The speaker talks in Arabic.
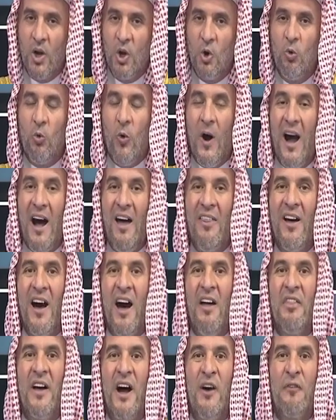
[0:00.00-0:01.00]
وهذا
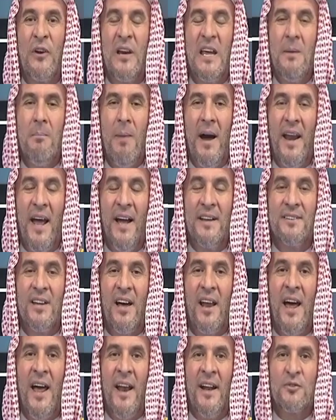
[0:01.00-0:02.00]
أضعف الإيمان
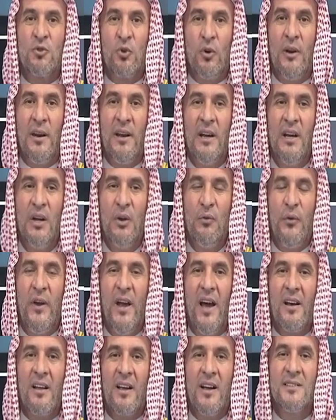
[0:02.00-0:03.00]
حتى لا ندخل
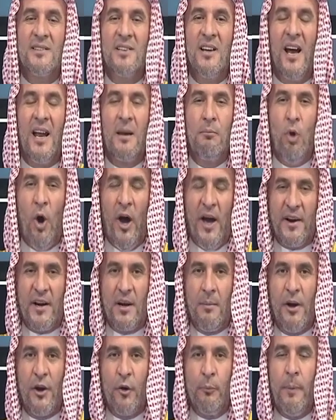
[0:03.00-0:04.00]
في القطيعة
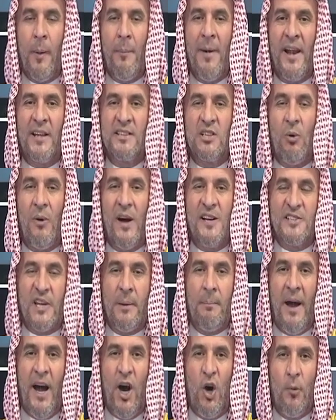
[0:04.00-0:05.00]
المحرمة ربما نتواصل
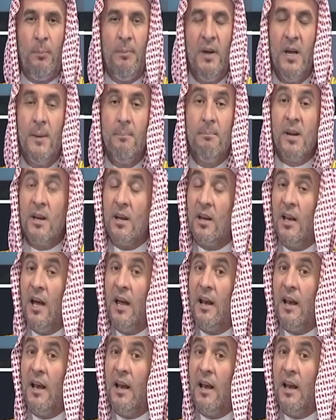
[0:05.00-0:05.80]
معهم من خلال